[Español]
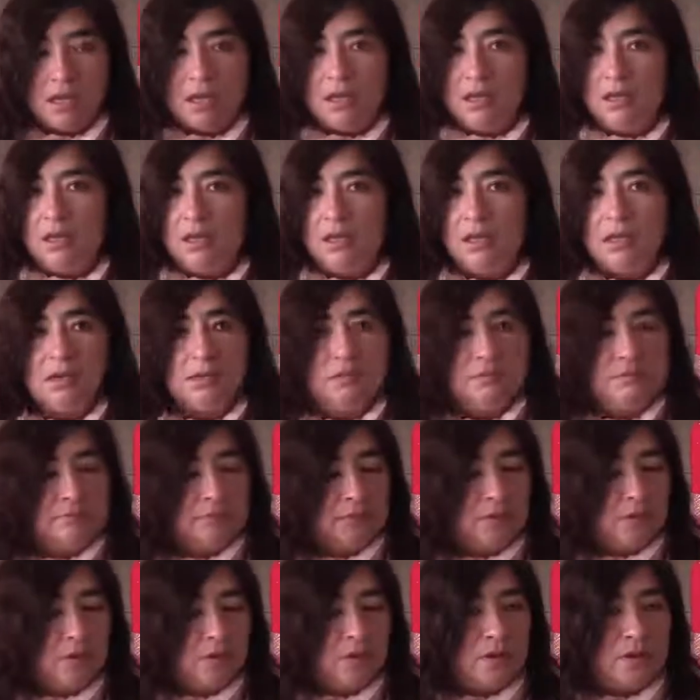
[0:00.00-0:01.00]
Eh,
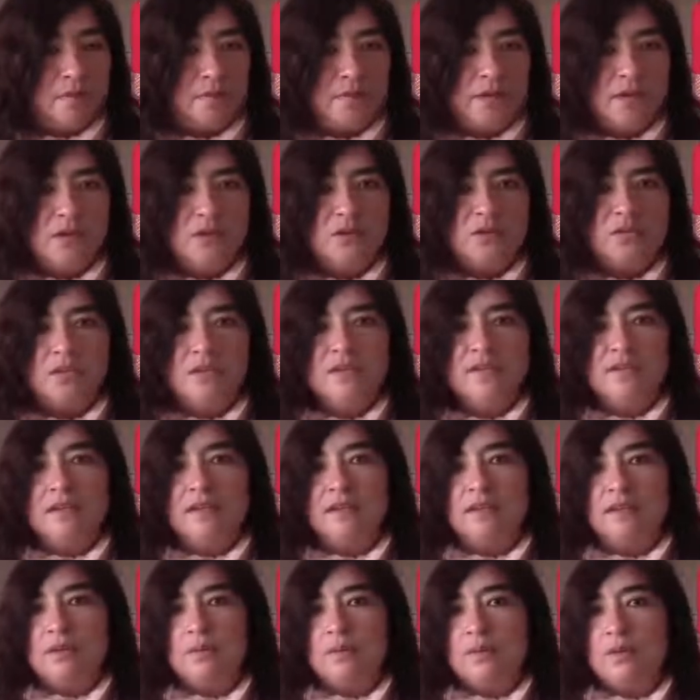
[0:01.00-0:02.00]
lo de menos es
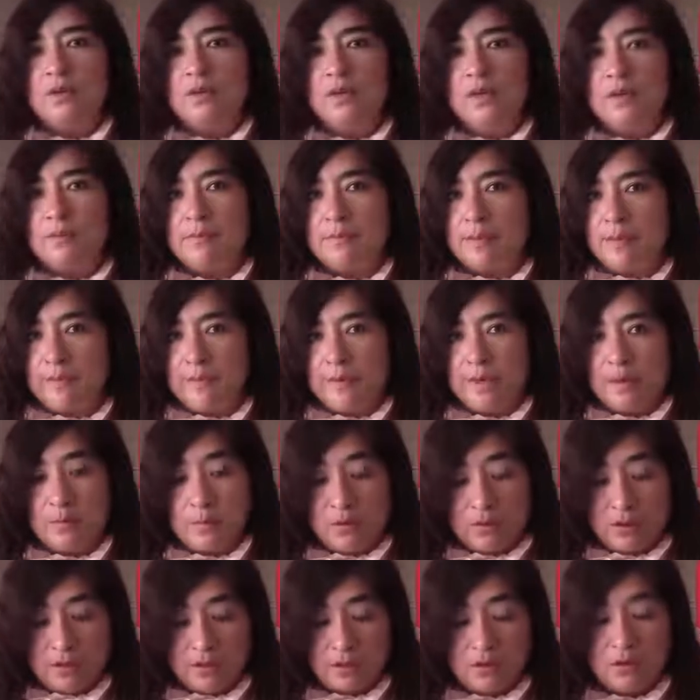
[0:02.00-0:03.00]
el tipo de papel,
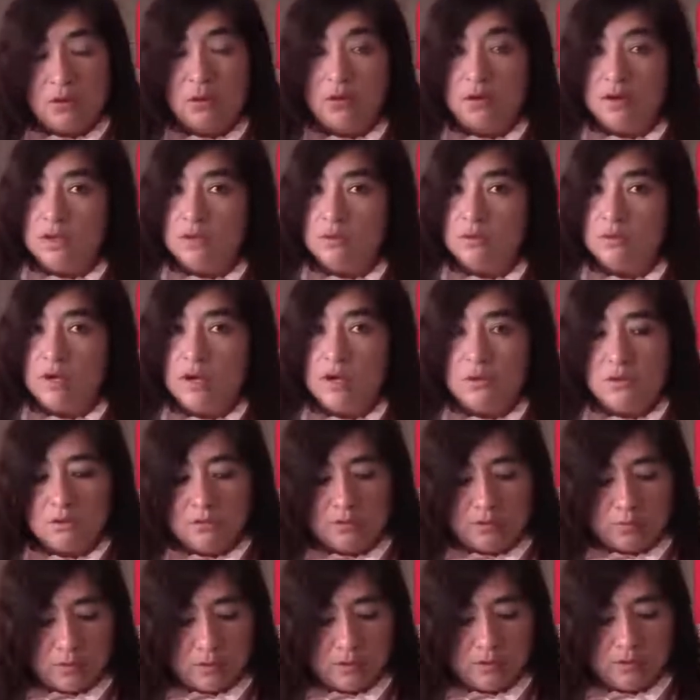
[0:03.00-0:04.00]
porque hay color natural. Yo,
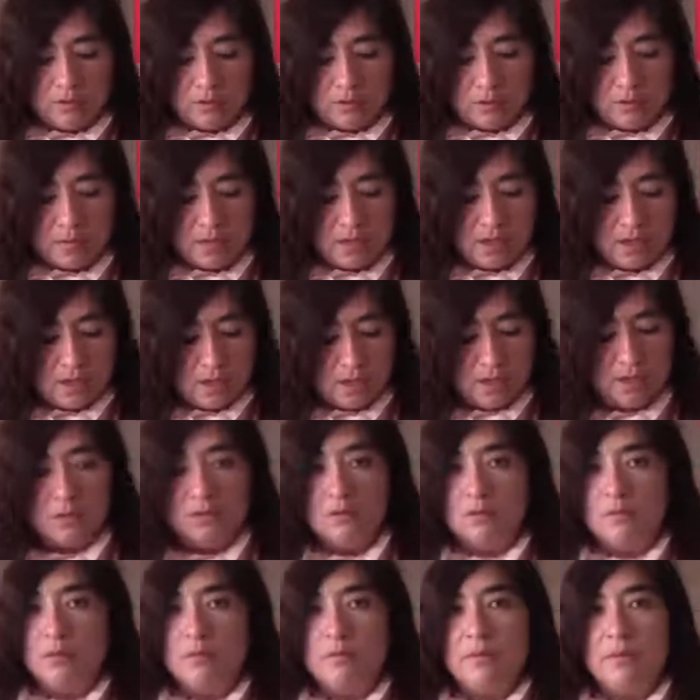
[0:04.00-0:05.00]
bueno, tengo amarillo,
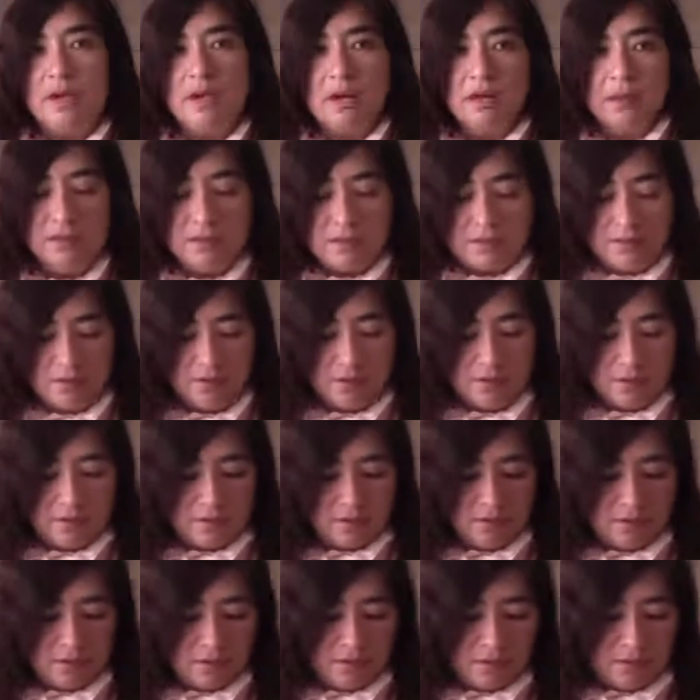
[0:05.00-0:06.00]
tengo en verde,
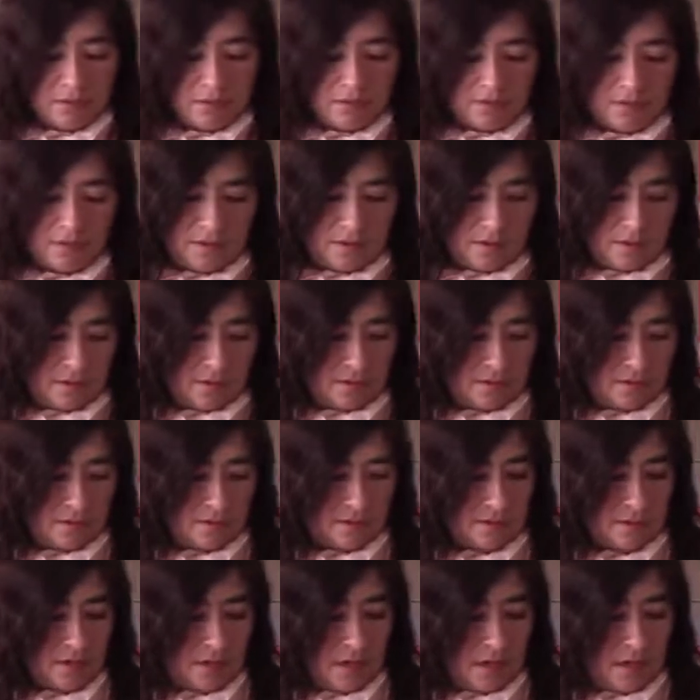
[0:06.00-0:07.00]
diferentes cintas,
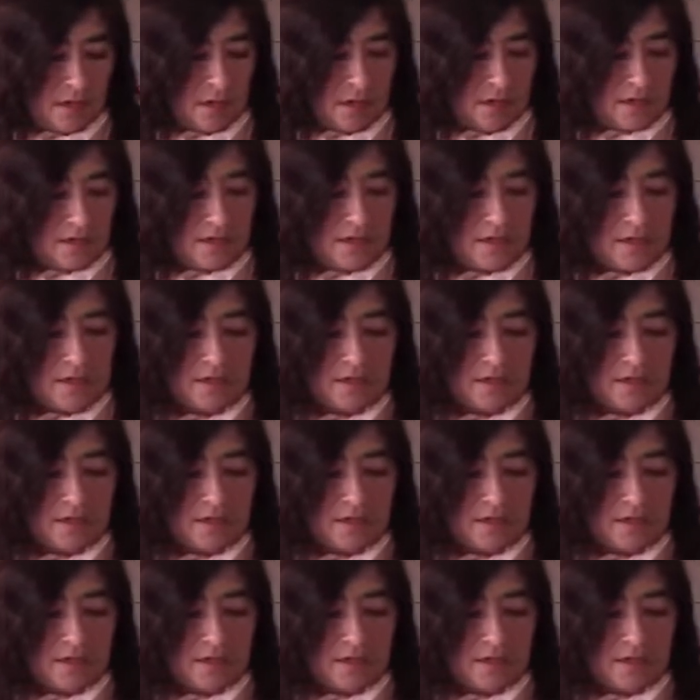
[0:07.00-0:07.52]
ya que